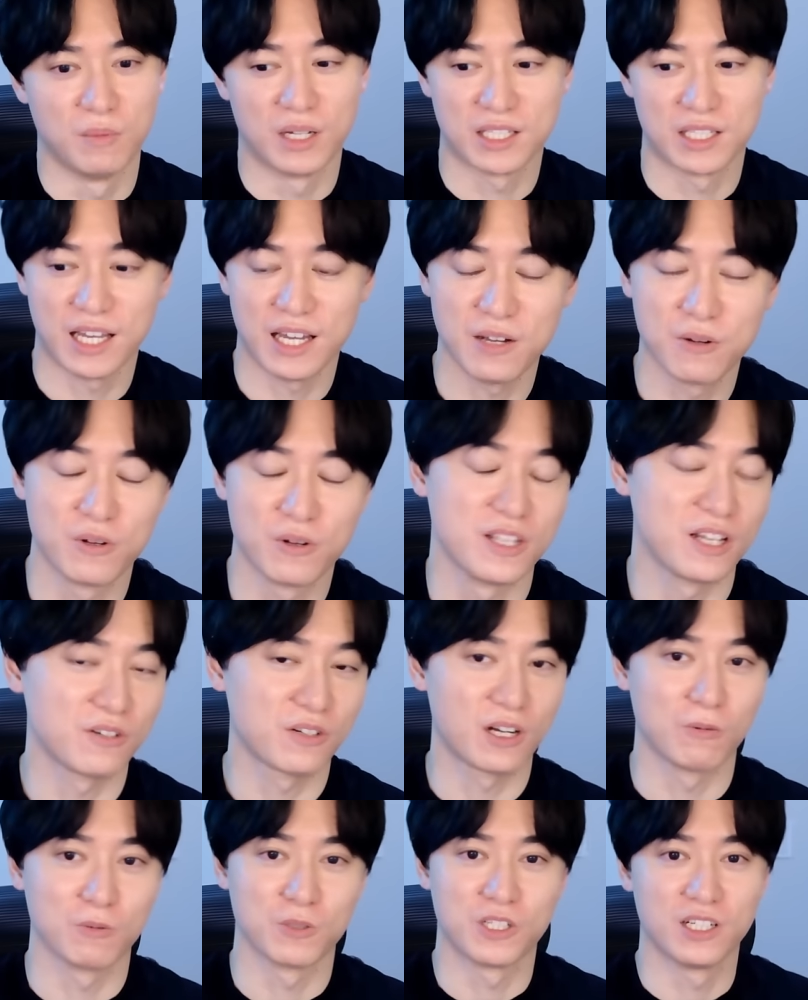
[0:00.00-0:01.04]
まあ最後になる
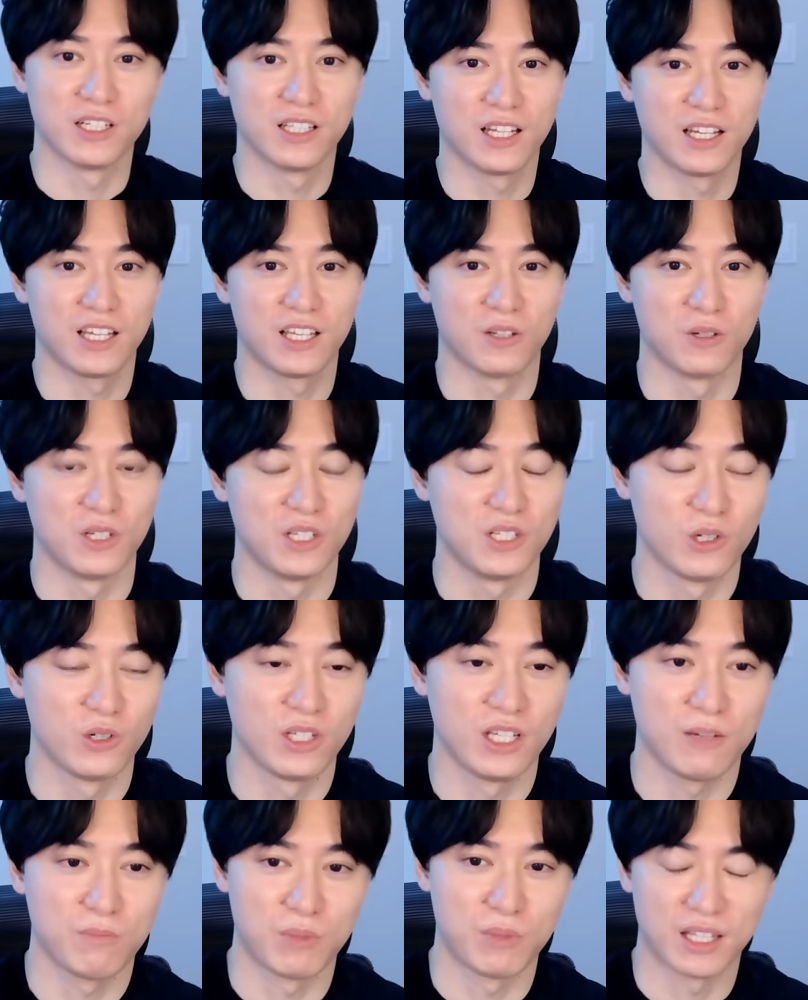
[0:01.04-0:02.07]
かもしれないけど非常
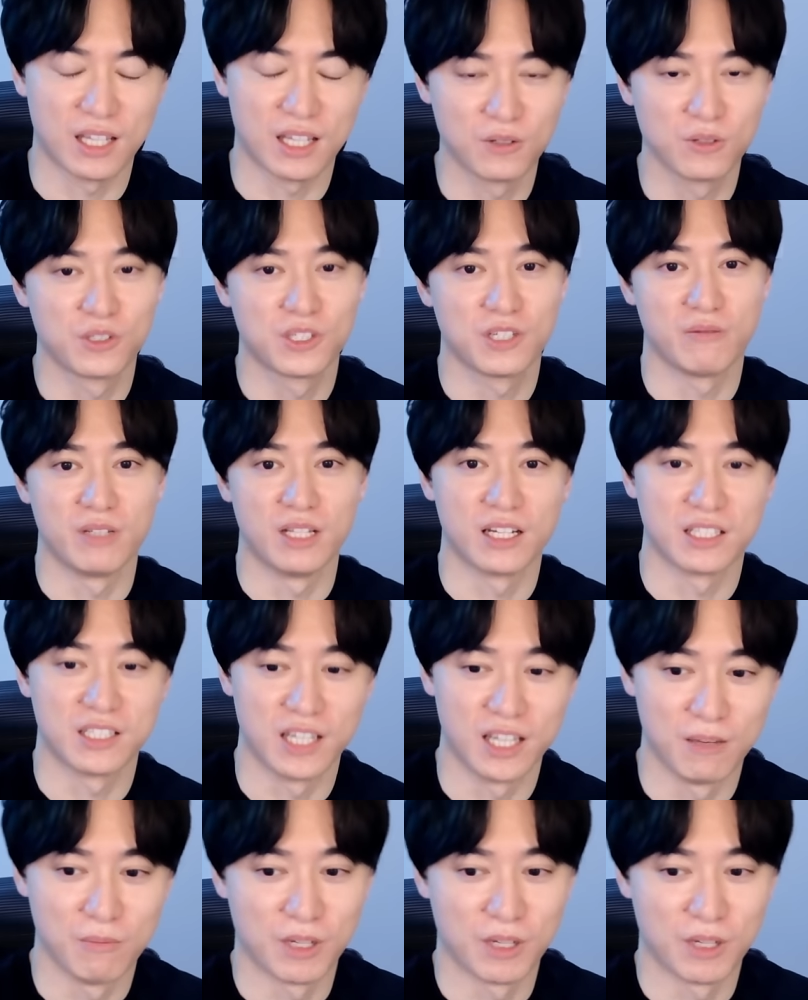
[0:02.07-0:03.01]
にやっぱ楽しみだし、